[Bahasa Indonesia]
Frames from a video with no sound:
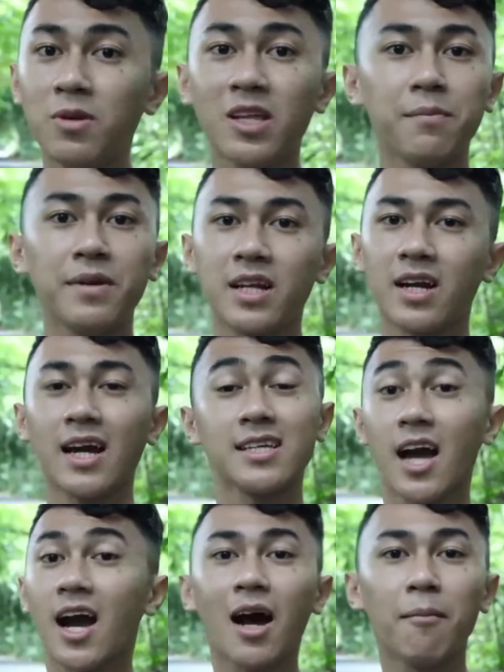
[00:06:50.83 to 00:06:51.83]
aku benar-benar
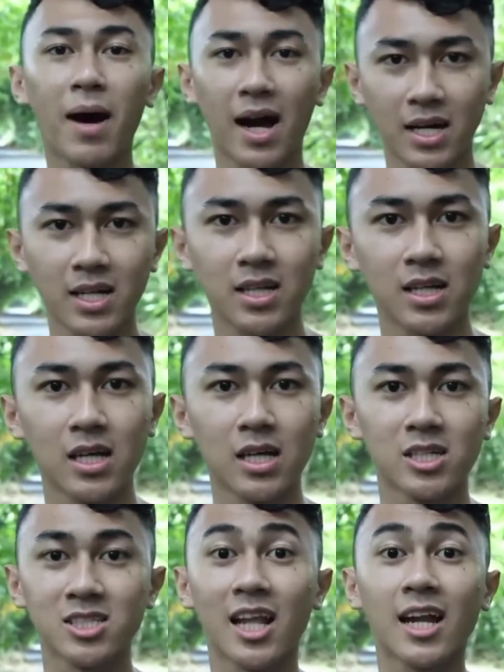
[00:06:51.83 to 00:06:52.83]
nggak nyangka banget
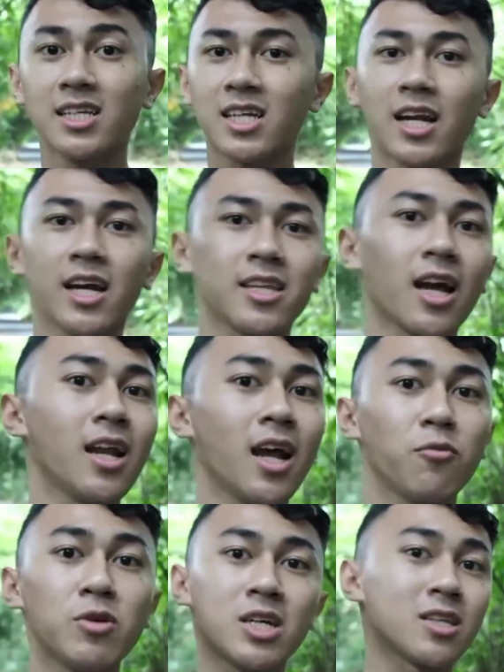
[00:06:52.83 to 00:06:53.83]
setelah di sana kita
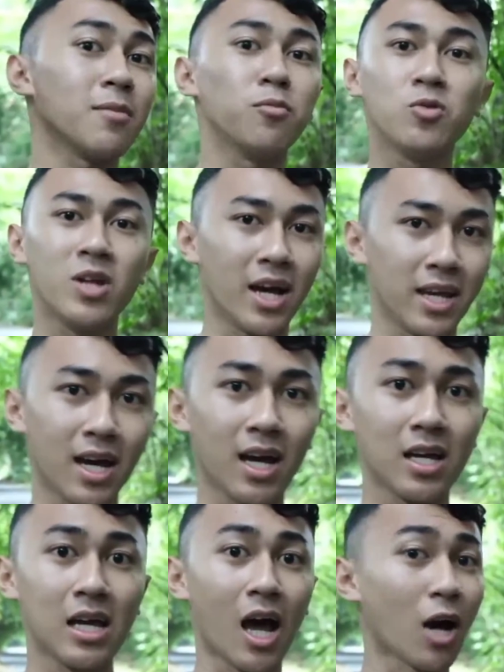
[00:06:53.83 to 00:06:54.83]
ngelihat wisata
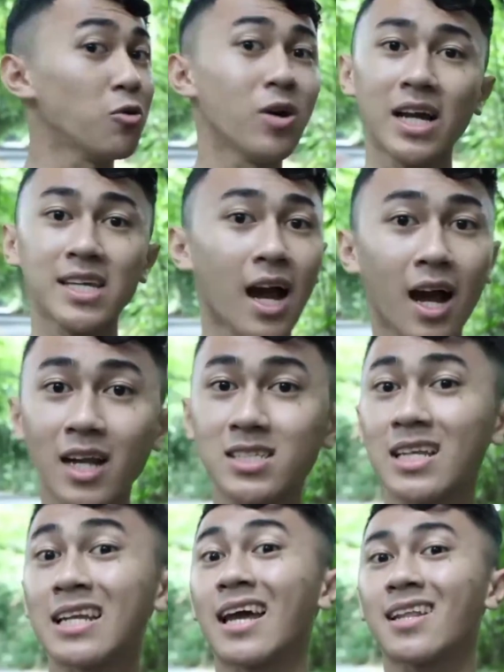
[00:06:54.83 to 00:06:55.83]
budaya, aku nggak nyangka
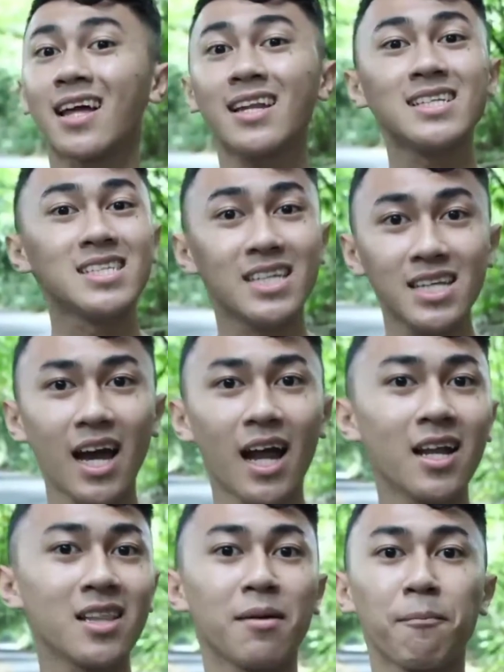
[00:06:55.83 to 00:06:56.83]
ternyata di sini
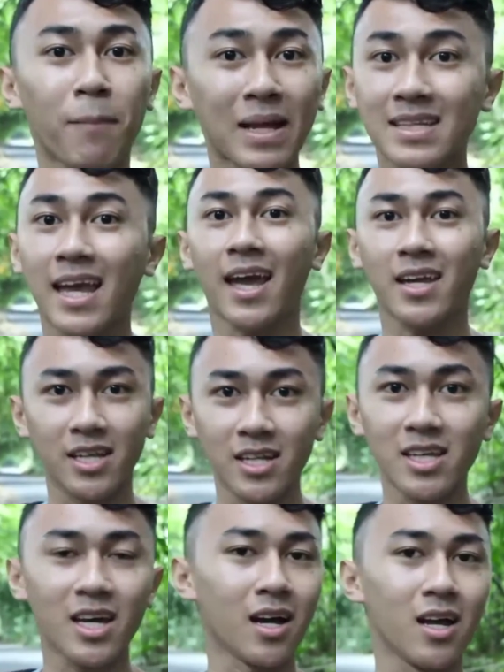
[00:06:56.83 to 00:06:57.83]
ada tempat kayak
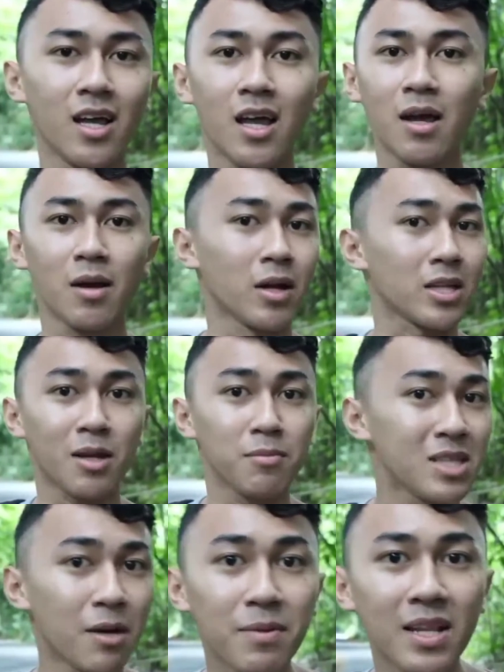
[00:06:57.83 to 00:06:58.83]
gini yang kita
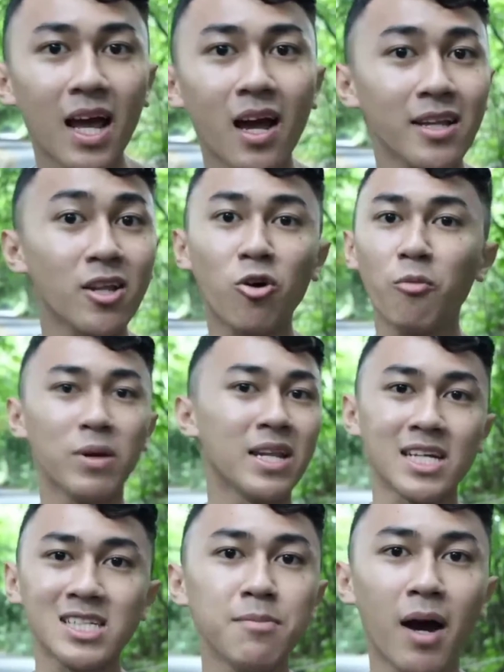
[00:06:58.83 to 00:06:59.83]
bisa bilang ini
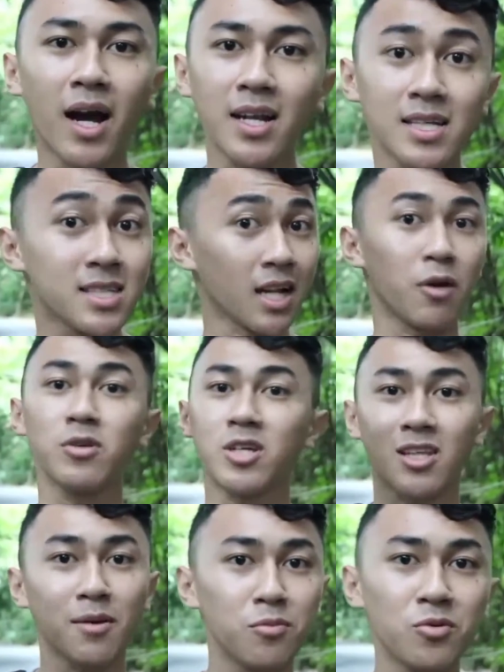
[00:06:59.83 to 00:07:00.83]
kombinasi banget di sana
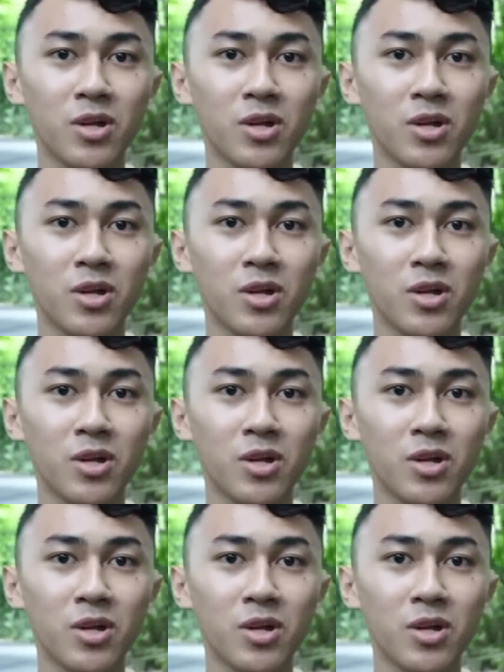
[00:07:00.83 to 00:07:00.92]
wisata